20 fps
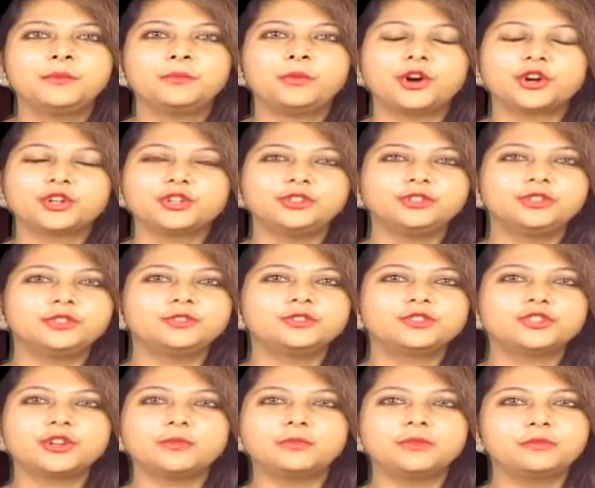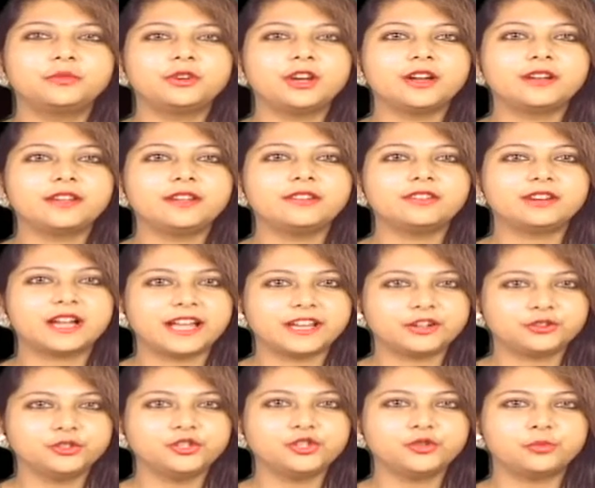বসন্ত উৎসব উপলক্ষে
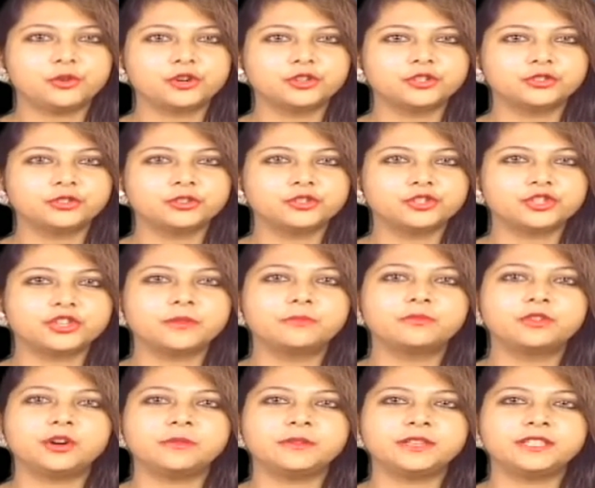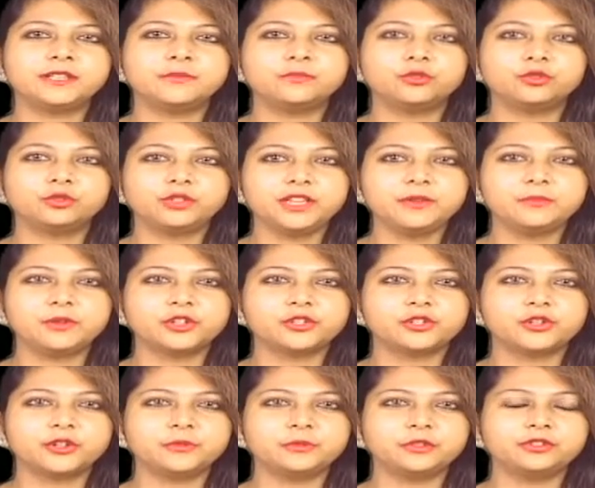রায়গঞ্জ বসন্তোৎসব কমিটি প্রতি
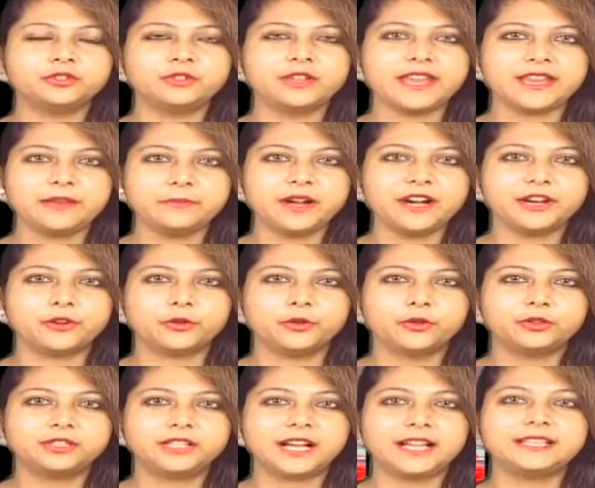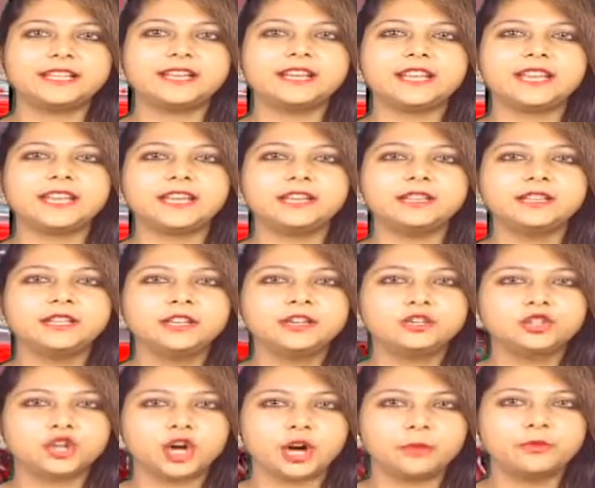বছরের মতো এবারেও তাদের এই
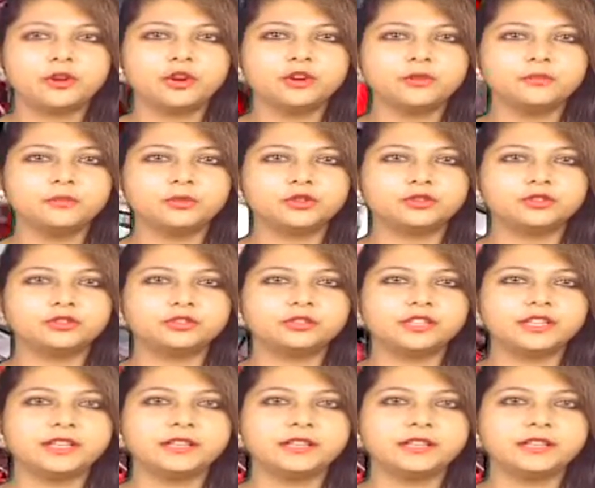সব রকম প্রস্তুতি